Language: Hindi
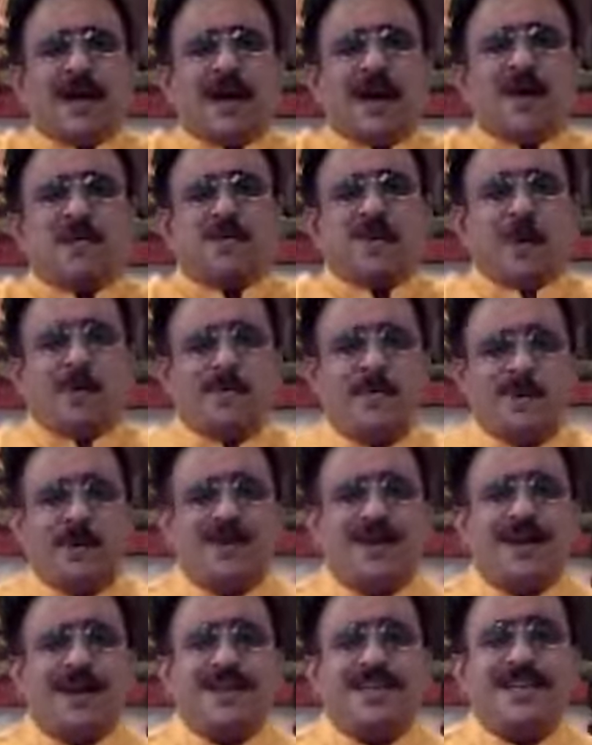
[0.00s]
अपर
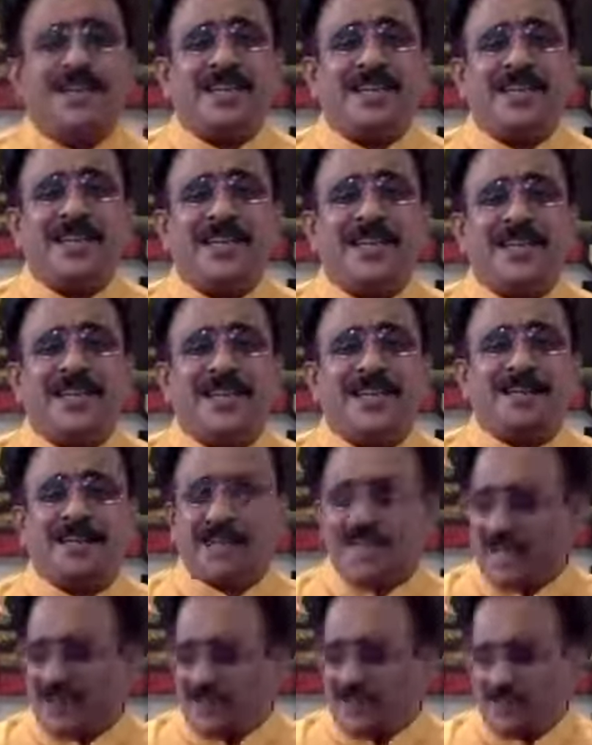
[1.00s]
मिडिल क्लास जैसा
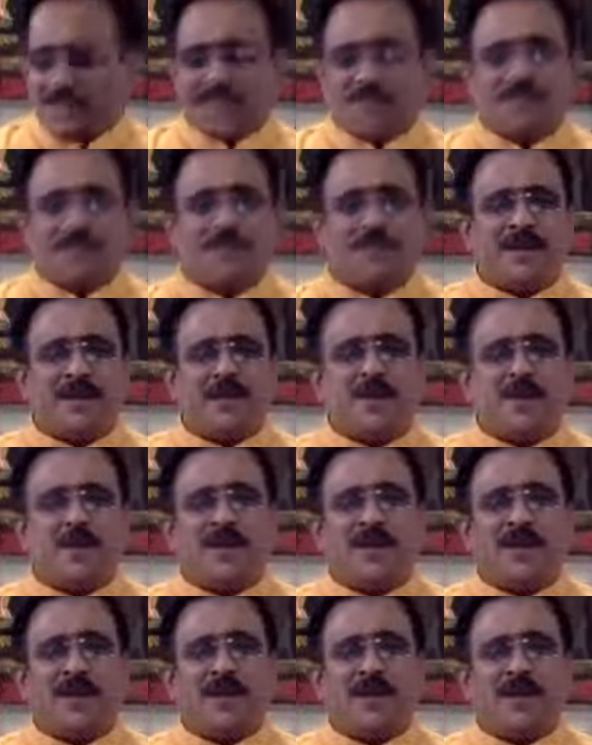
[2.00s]
वातावरण था वो सब समाप्त
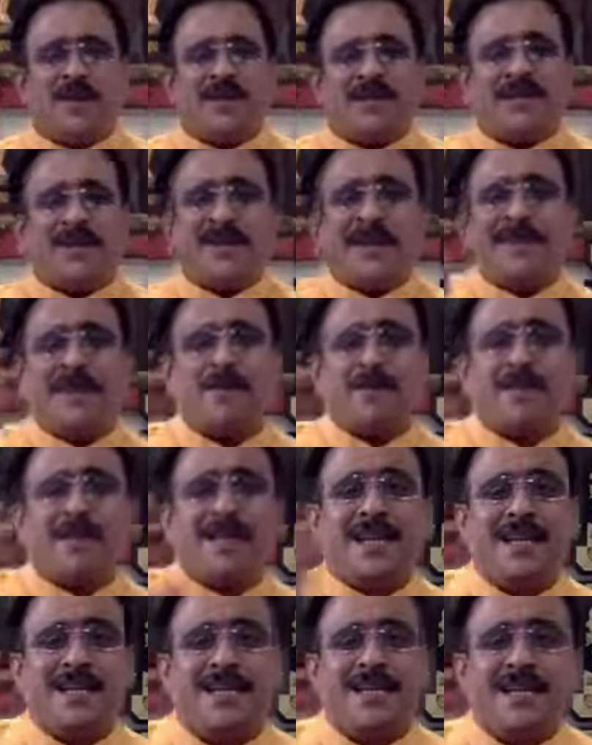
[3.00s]
हो गया पता चला कि
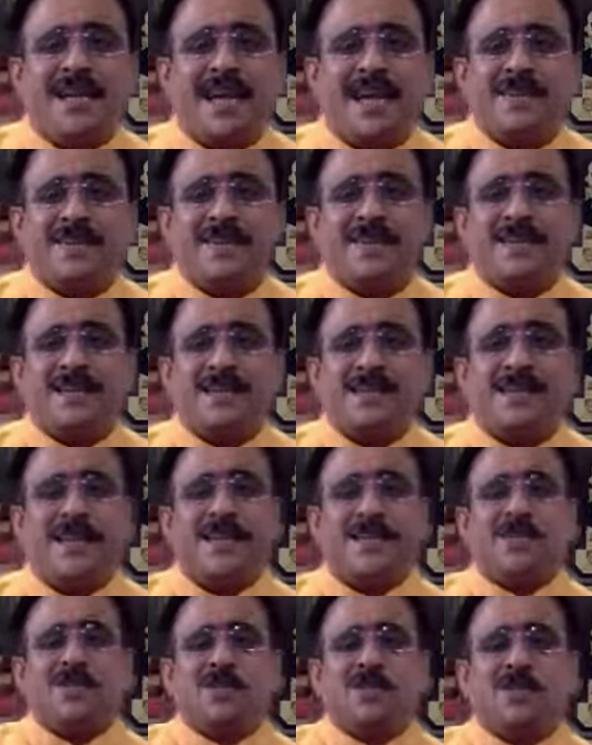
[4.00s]
पिताजी दानवीर
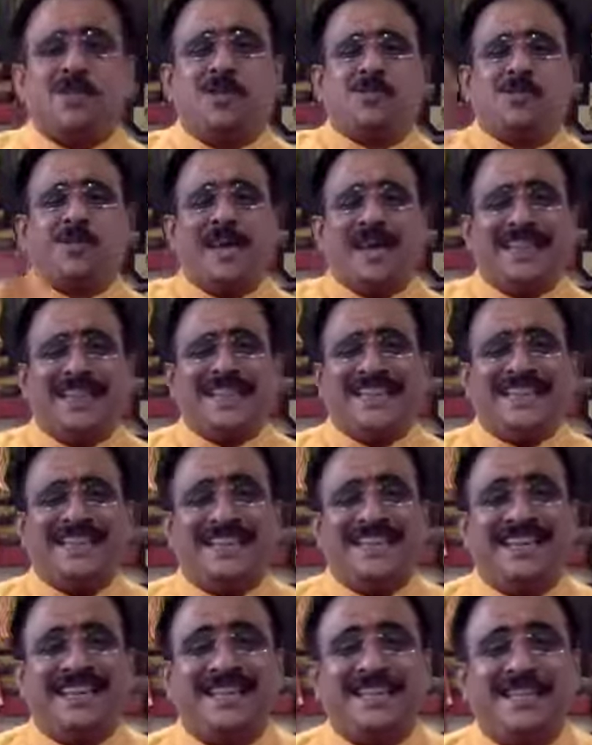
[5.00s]
थे इसको उसको दान
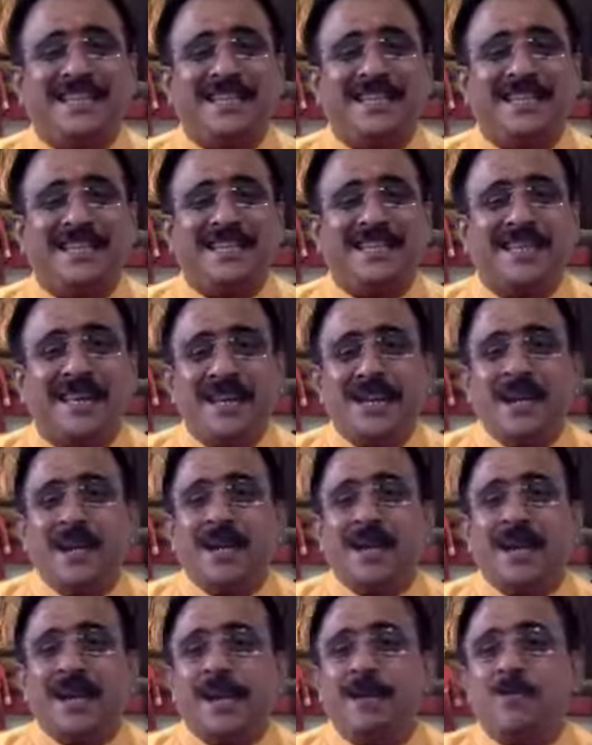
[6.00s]
देते रहते थे
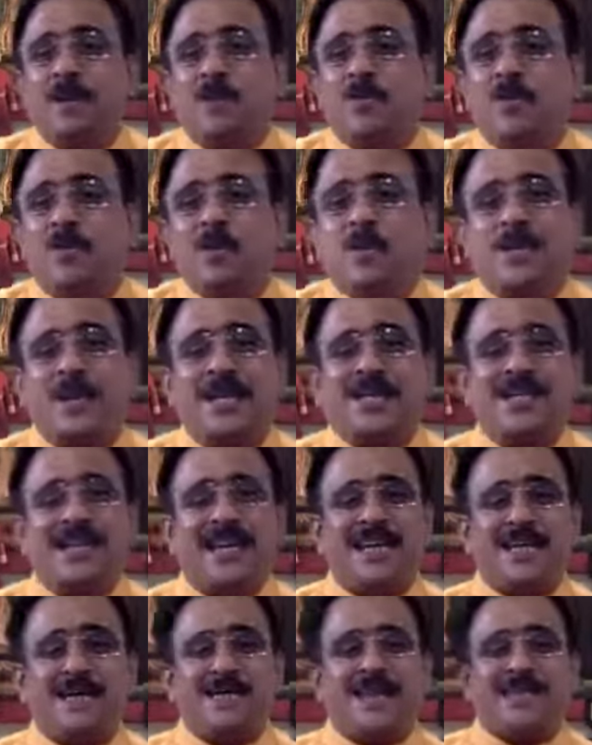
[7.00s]
घर में कुछ
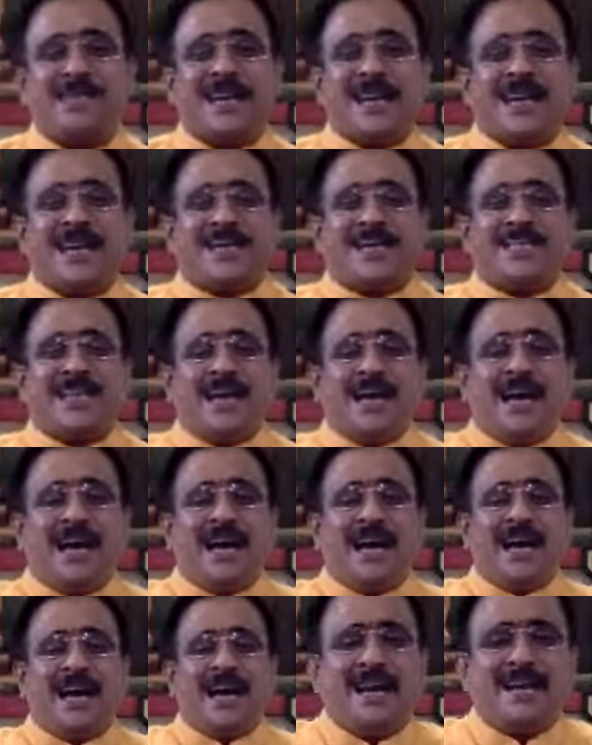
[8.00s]
पैसा नहीं बचा
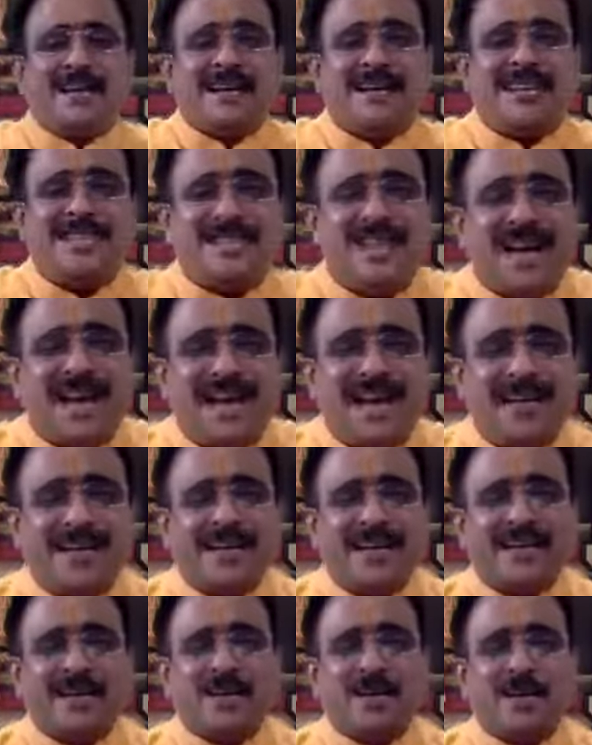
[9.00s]
सारा कर्जा है
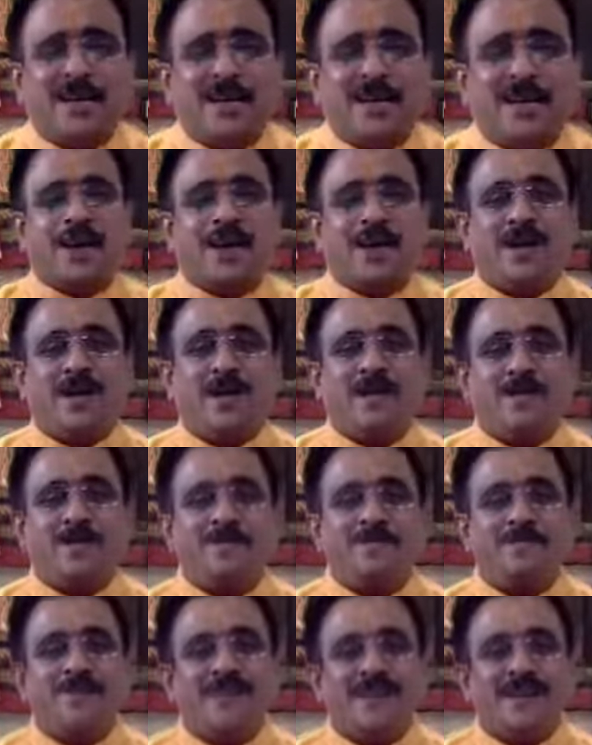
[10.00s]
घर के ऊपर
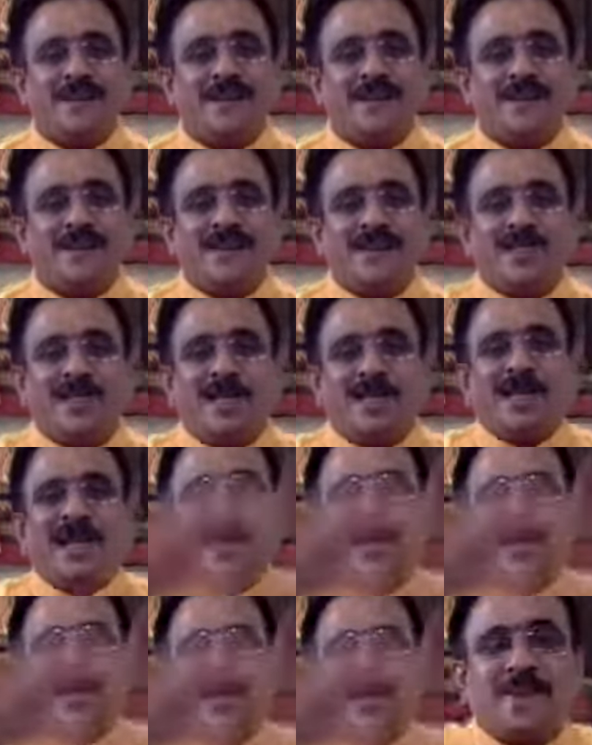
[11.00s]

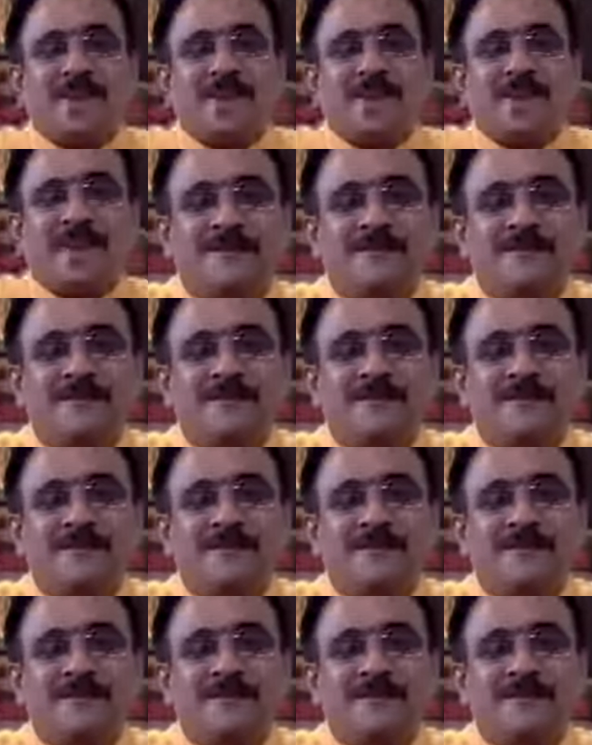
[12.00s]
रिश्तेदारों ने